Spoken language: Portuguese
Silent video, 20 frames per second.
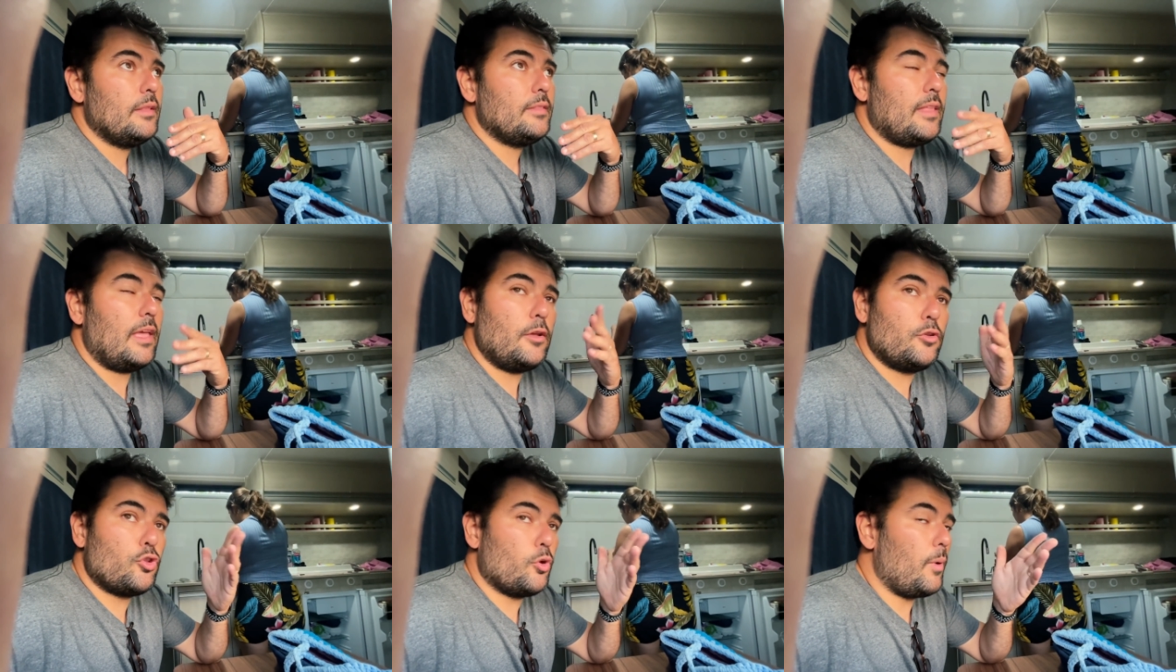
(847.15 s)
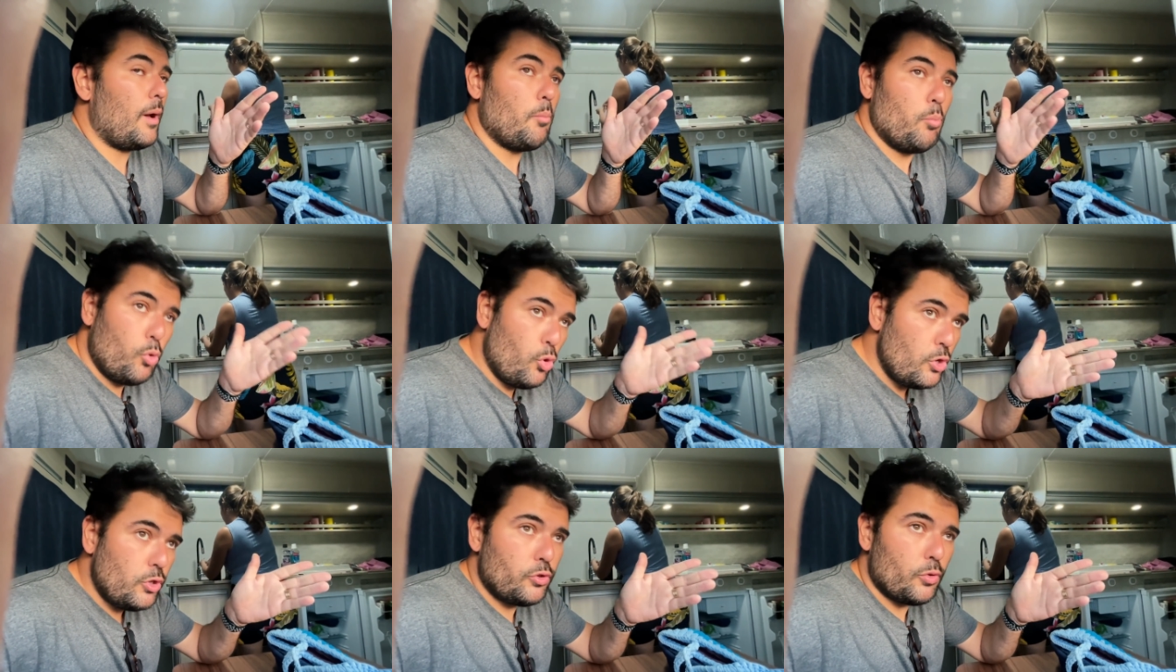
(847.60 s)
tem que tomar
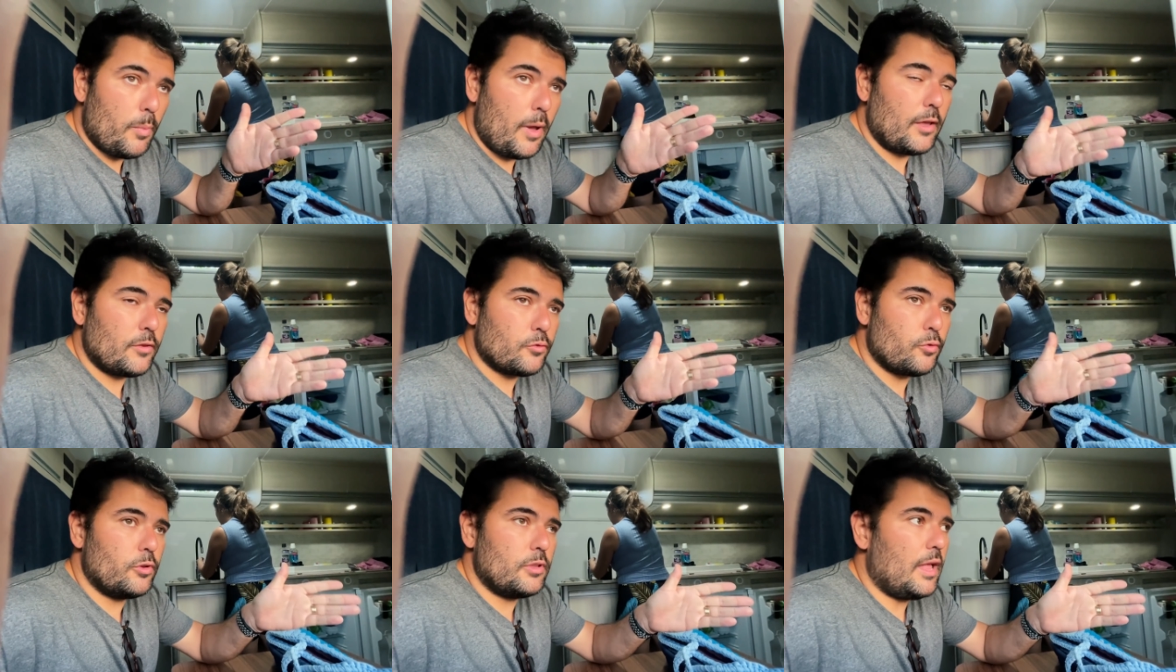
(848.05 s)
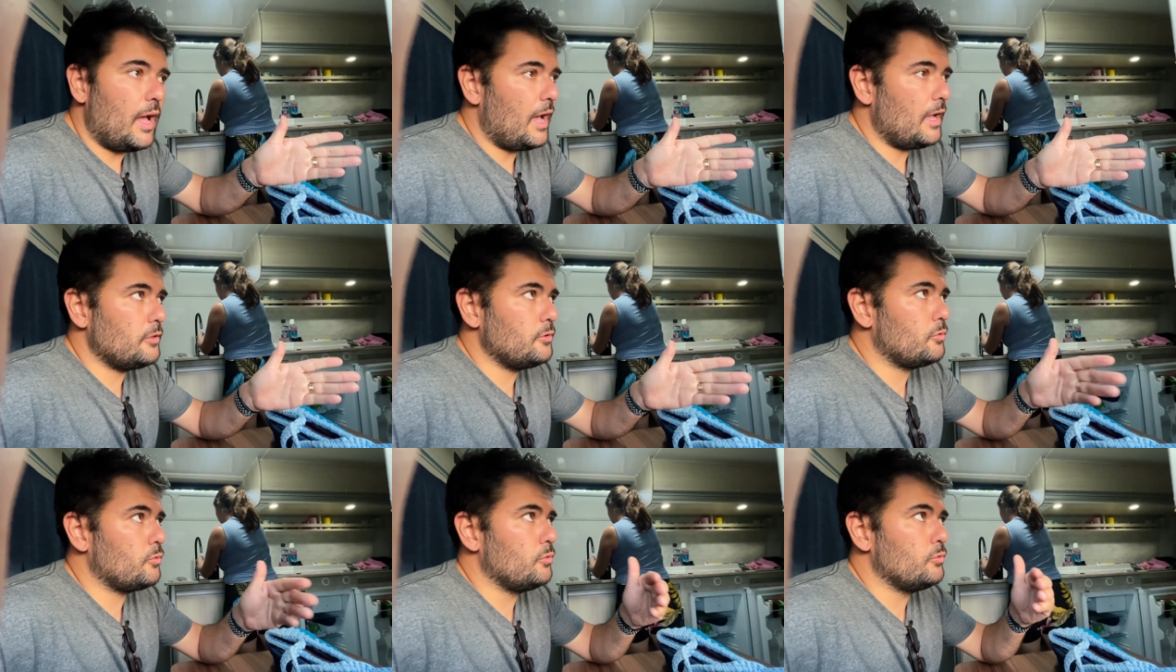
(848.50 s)
muito mais
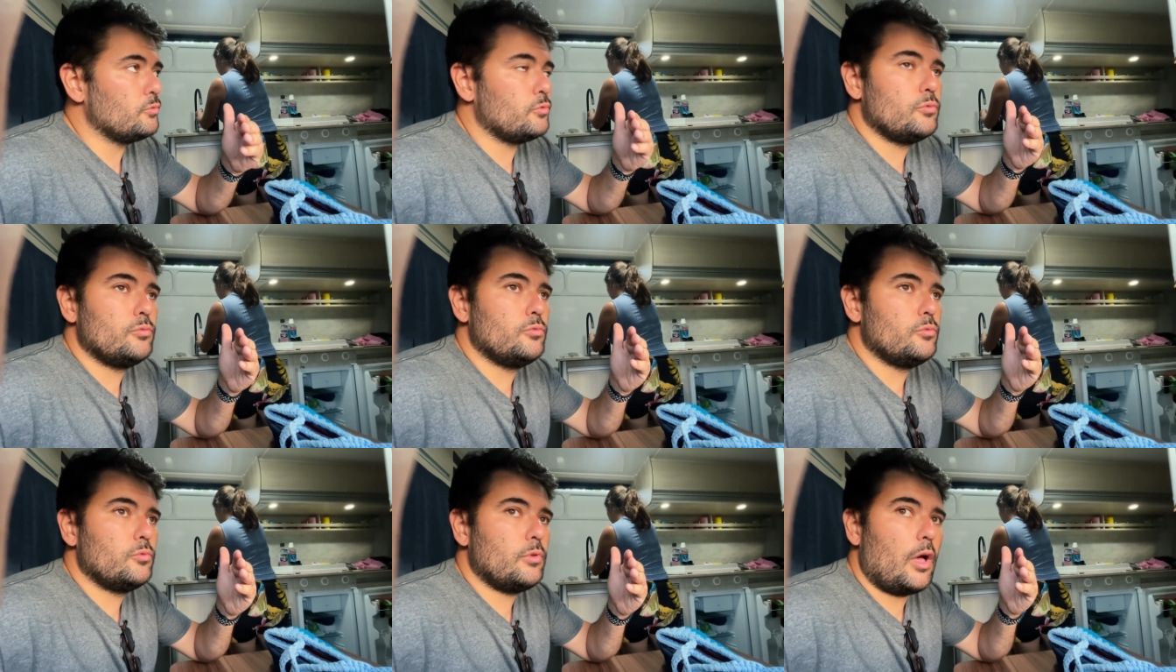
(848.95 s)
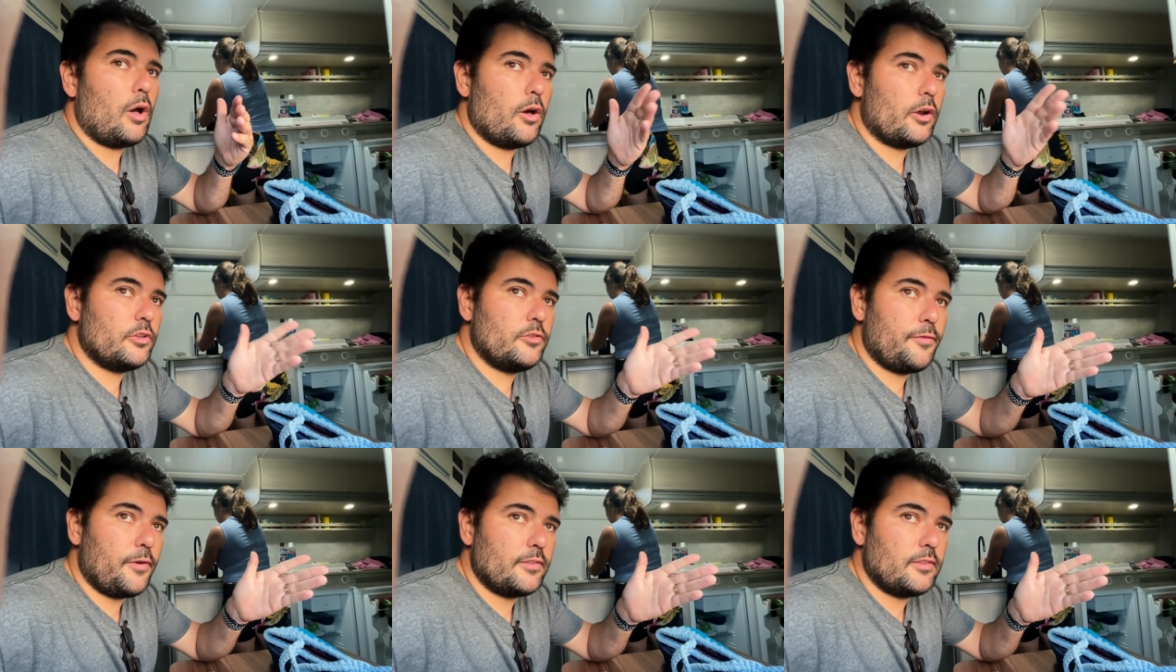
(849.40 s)
cuidado com na
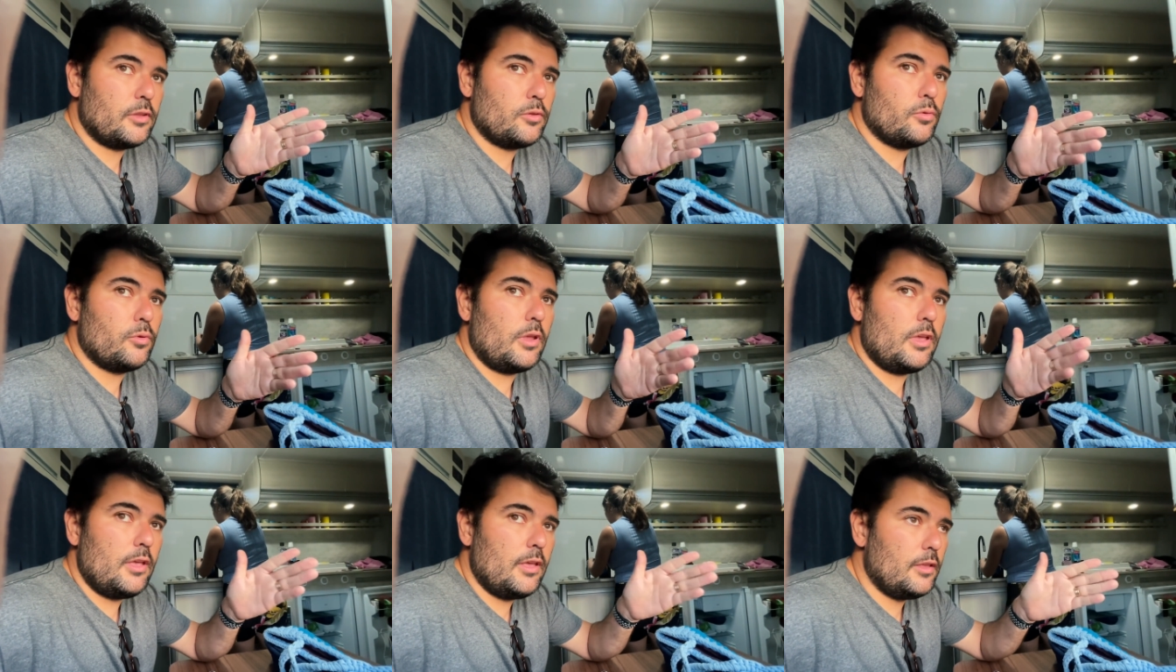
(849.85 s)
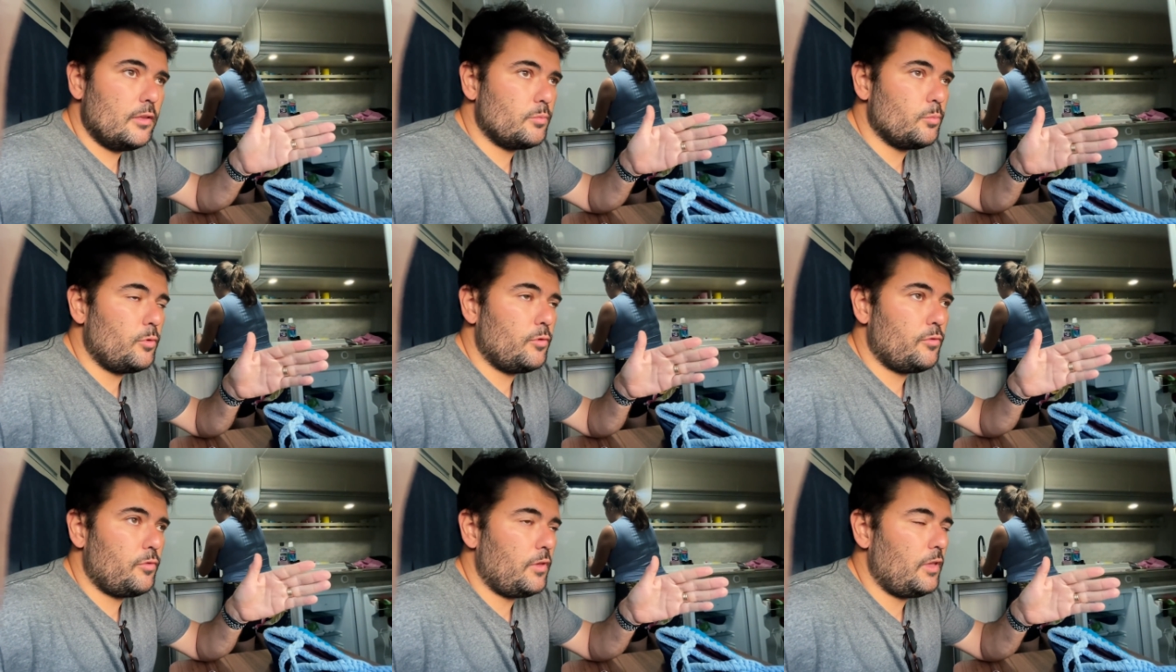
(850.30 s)
hora de fazer
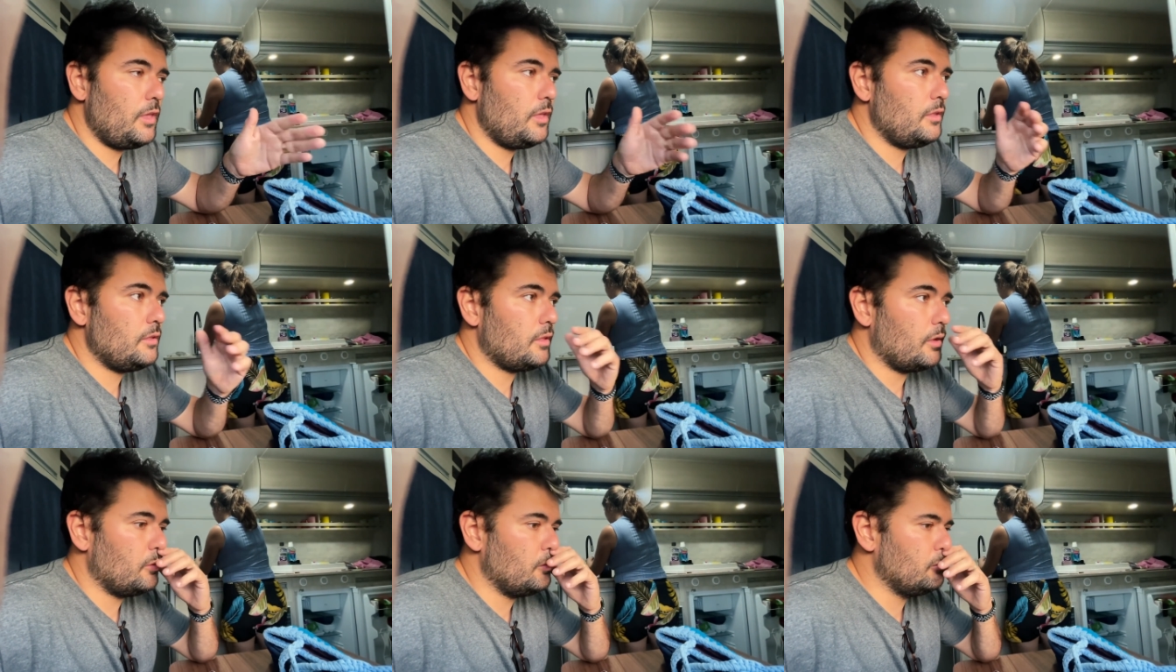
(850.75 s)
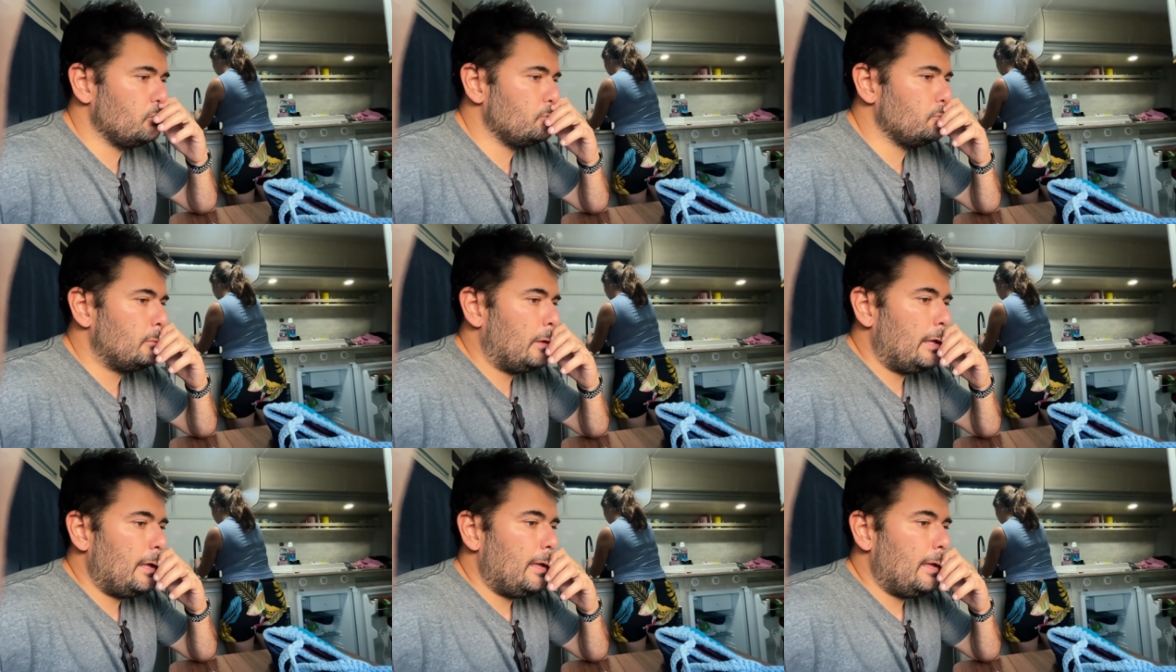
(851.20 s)
turismo, enfim. Então,